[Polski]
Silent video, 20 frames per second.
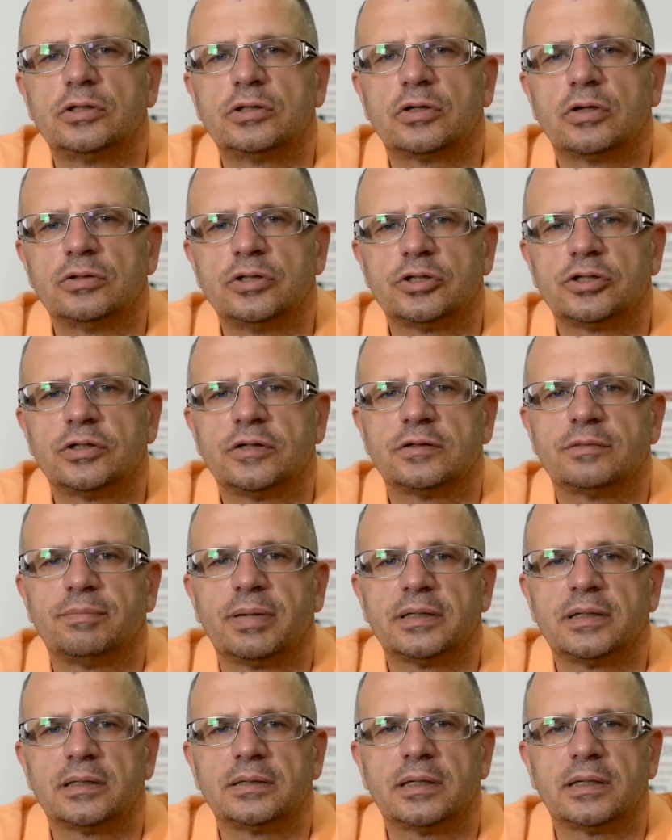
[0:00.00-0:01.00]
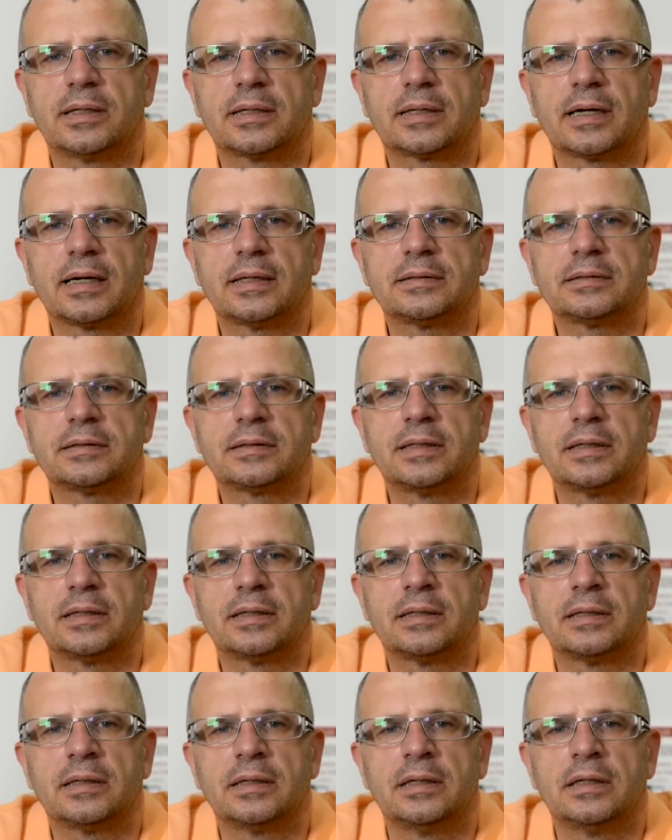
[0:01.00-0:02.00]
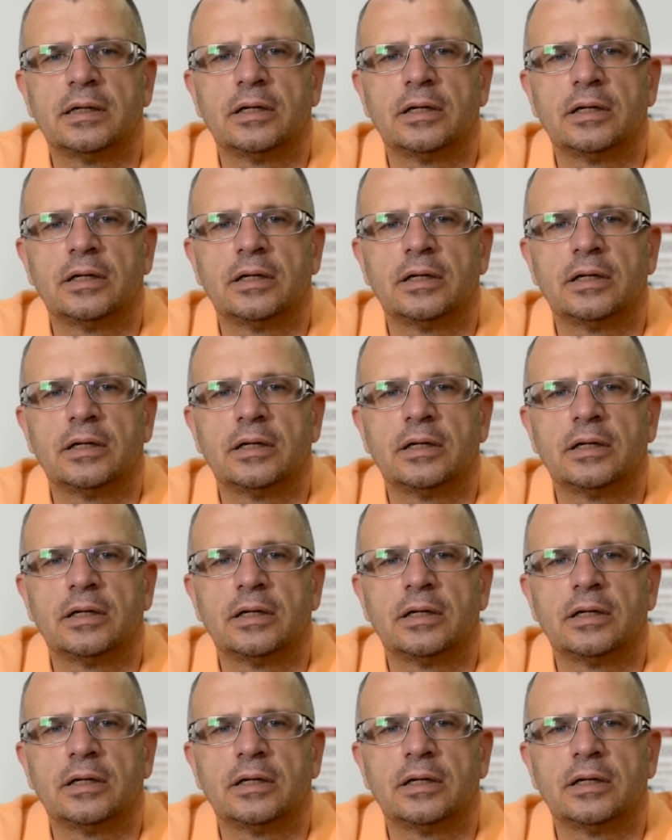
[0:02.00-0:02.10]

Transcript: konieczne jest badanie lekarskie,